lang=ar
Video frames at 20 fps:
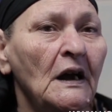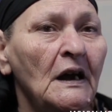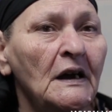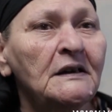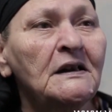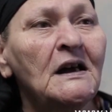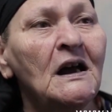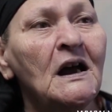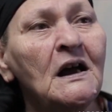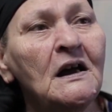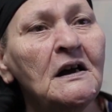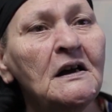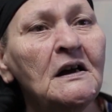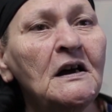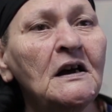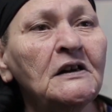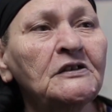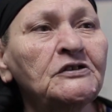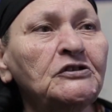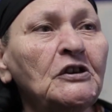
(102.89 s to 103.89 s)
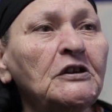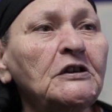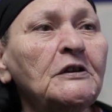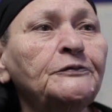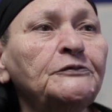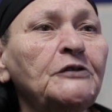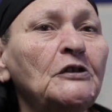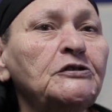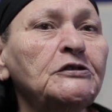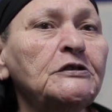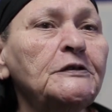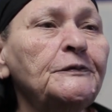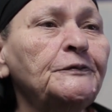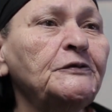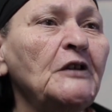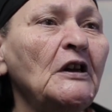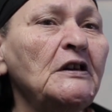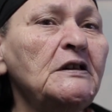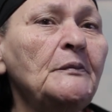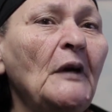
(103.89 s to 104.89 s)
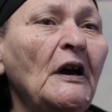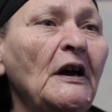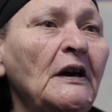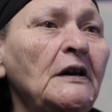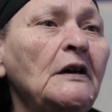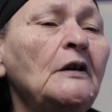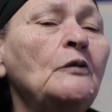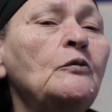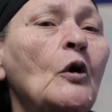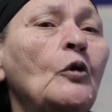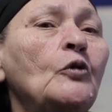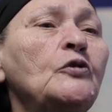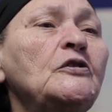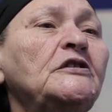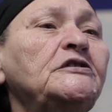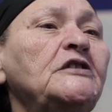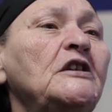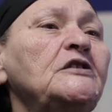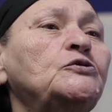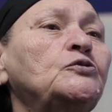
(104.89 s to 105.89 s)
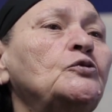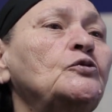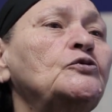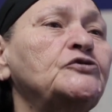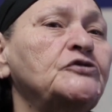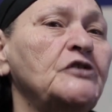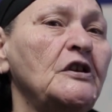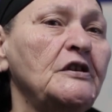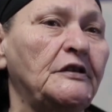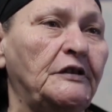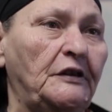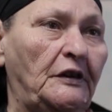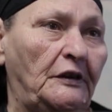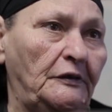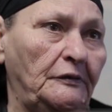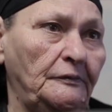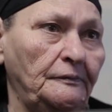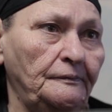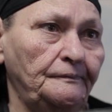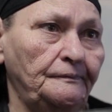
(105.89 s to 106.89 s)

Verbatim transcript: انا هتصرف تصريف تاني معاه واخويا ده يسوق شارع